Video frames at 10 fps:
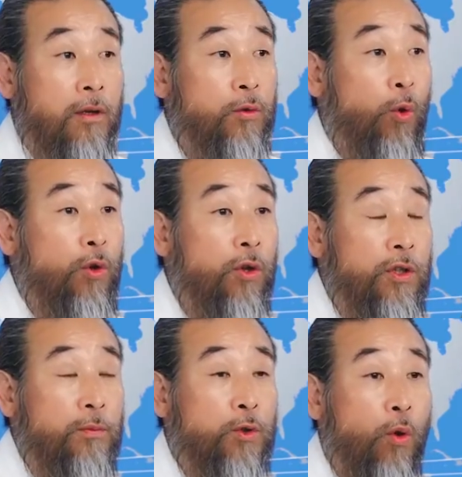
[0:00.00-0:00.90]

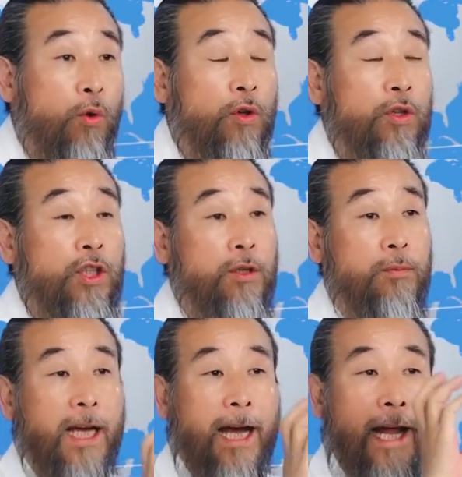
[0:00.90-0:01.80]
도련님은
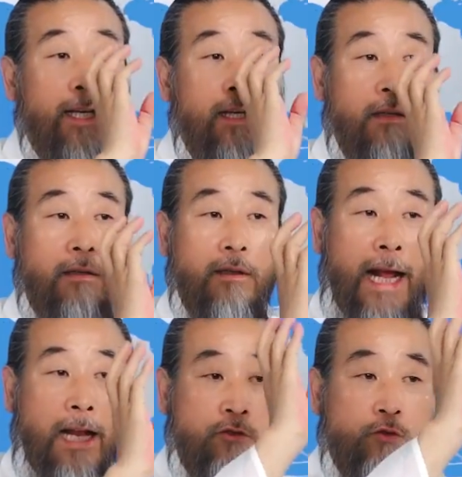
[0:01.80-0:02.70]
도련님이 할
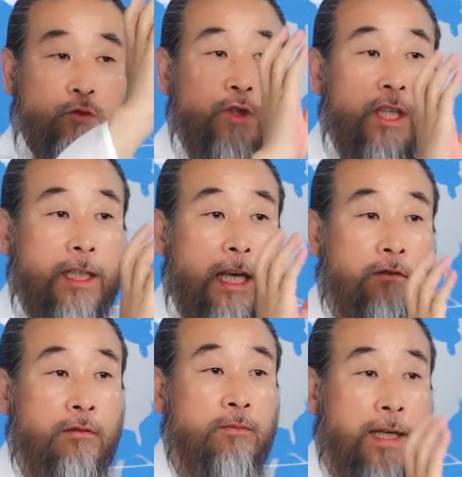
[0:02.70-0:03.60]
일을 할 수
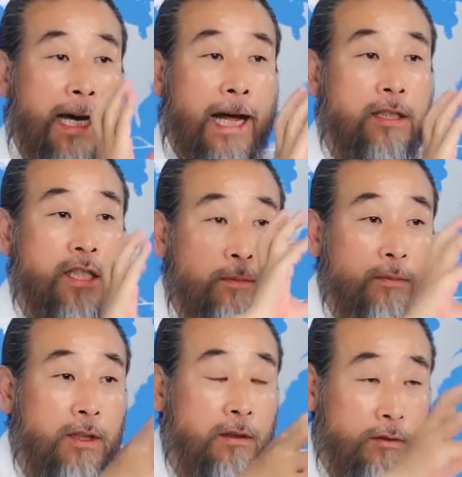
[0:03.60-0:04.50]
있게끔
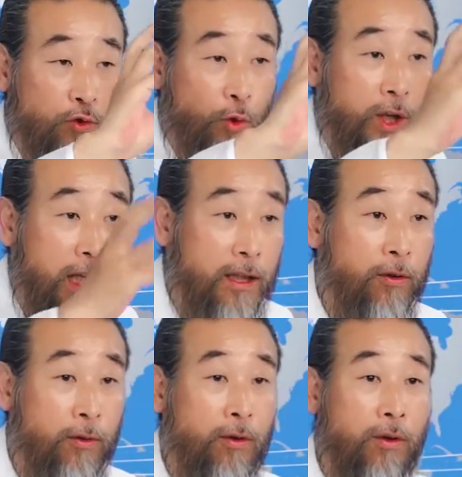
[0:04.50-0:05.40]
가르침을 줘야
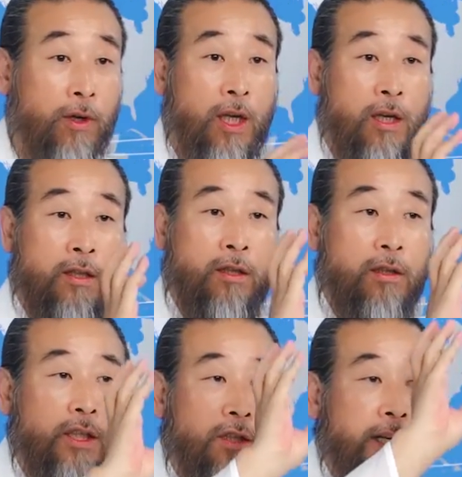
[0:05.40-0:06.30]
되고,
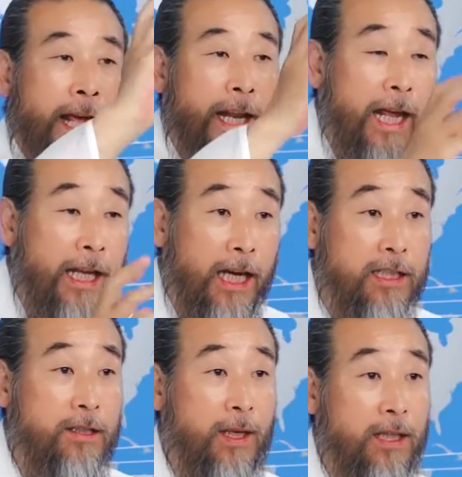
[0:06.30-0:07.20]
그 일을
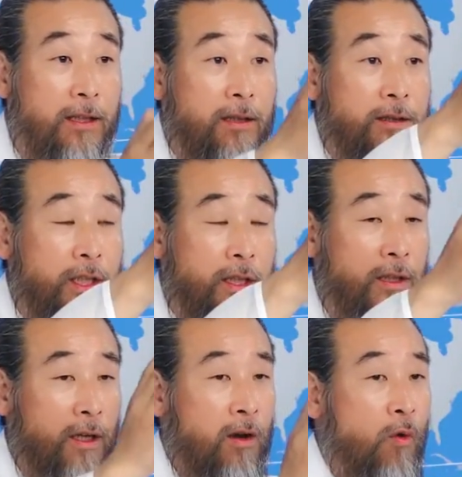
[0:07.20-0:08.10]
해내야지만
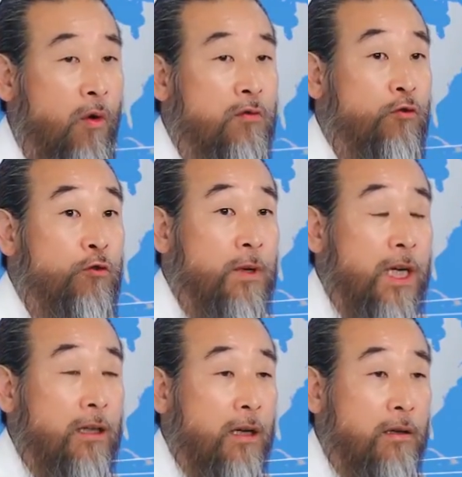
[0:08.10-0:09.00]
이것이 온
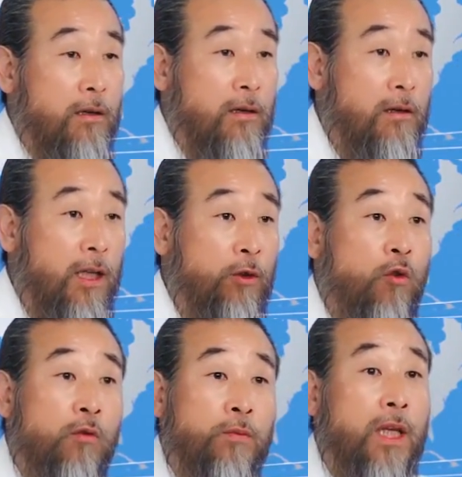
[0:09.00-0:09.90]
국민한테 크게
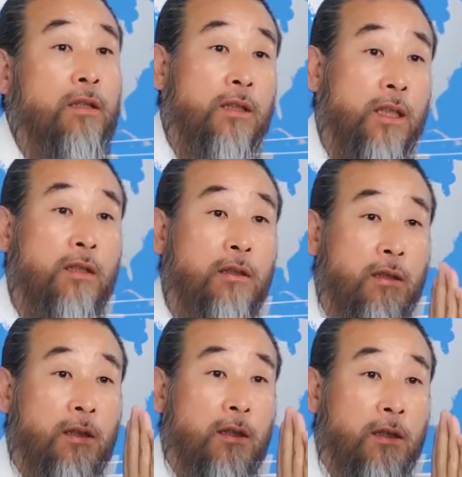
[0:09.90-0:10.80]
도움되는
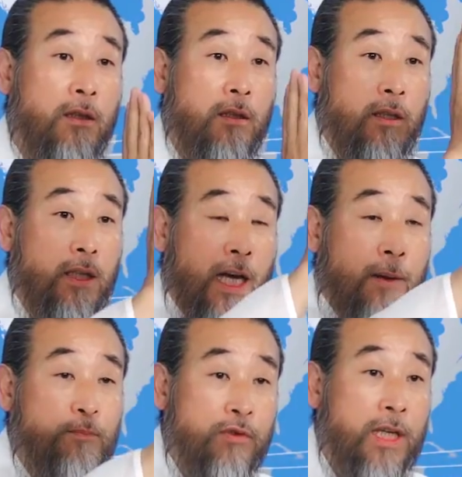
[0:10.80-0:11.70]
일을 이
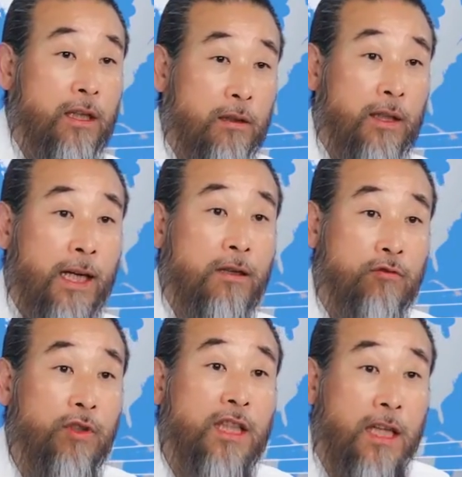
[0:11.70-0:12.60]
한 분야를 할
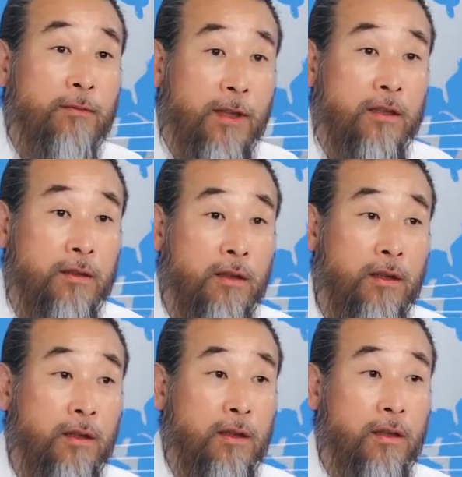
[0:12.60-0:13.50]
수 있다 이
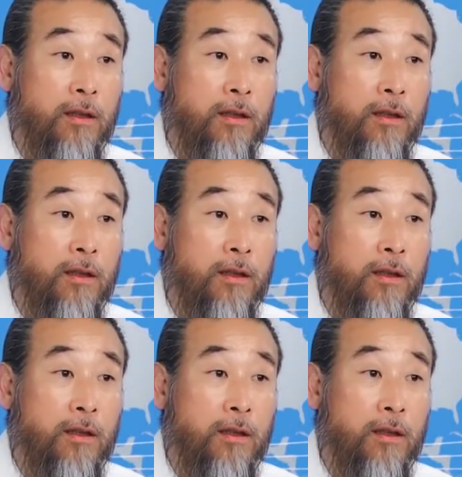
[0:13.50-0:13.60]
말이죠.